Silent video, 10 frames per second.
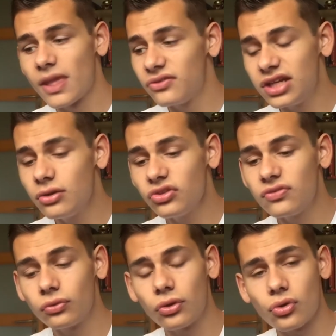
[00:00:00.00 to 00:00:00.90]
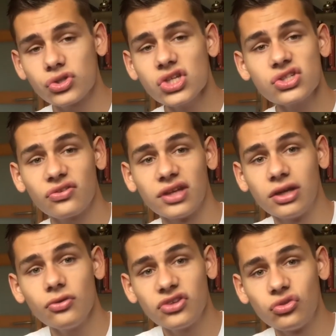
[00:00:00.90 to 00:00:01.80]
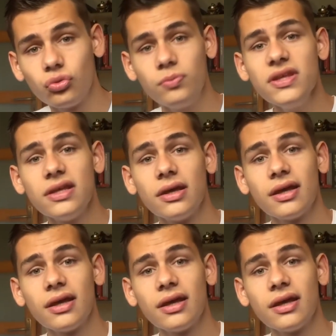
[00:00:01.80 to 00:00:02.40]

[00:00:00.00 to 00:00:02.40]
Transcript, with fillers: C'est les gosses qui font leur recherche et c'est les gosses qui subissent.